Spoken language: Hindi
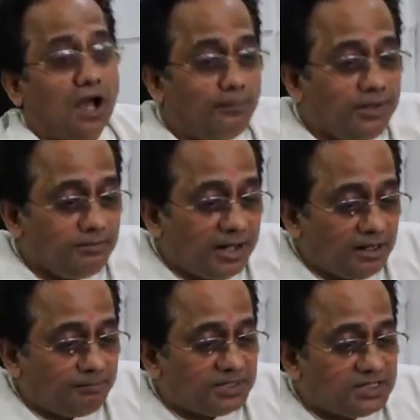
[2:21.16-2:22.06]
अभी
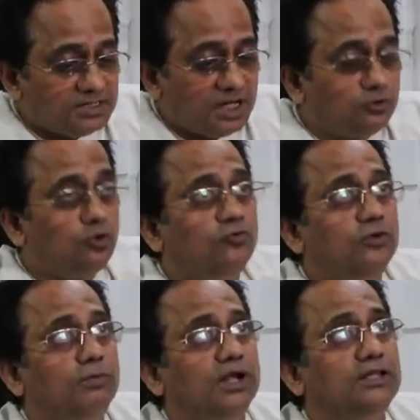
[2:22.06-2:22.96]
मैंने पिछले साल दो
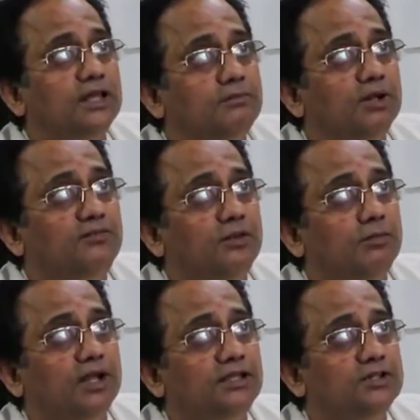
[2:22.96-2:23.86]
फिल्म बनाई है एक बड़ी
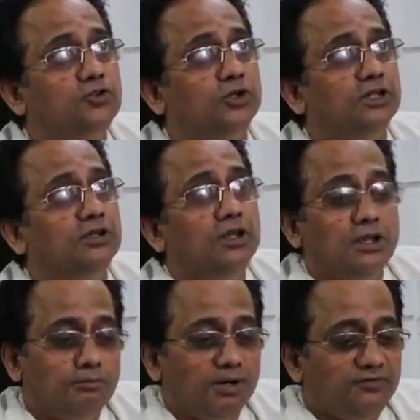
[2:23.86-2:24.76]
फिल्म बनाई एक छोटी
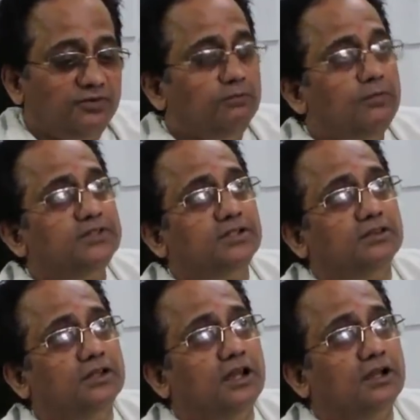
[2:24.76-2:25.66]
बड़ी फिल्म में
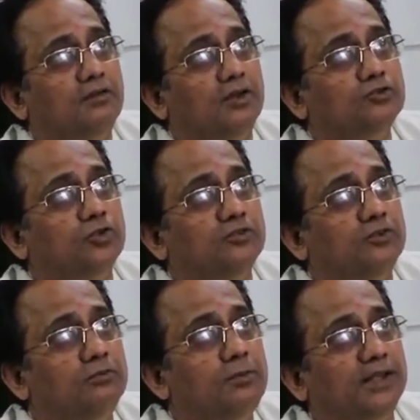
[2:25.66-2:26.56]
सत्तर लाख कमाया हूँ छोटी
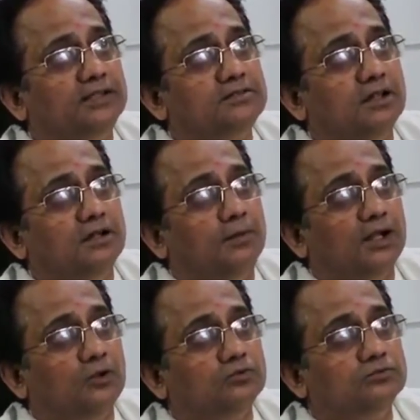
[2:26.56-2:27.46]
फिल्म में पैंतीस लाख कमा
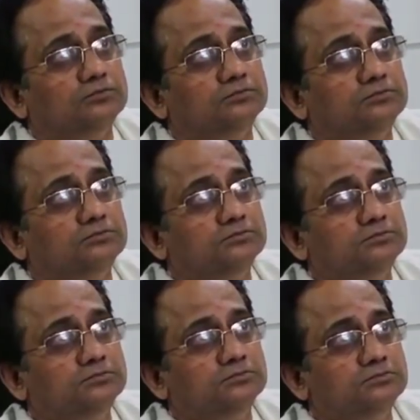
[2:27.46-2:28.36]
रहा
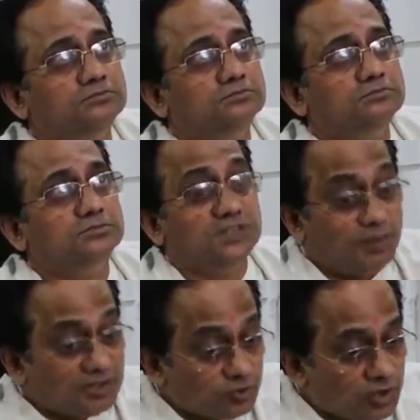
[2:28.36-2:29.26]
हूँ
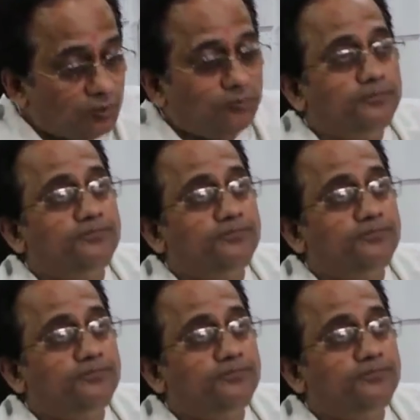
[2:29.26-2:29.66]
कमा चुका हूँ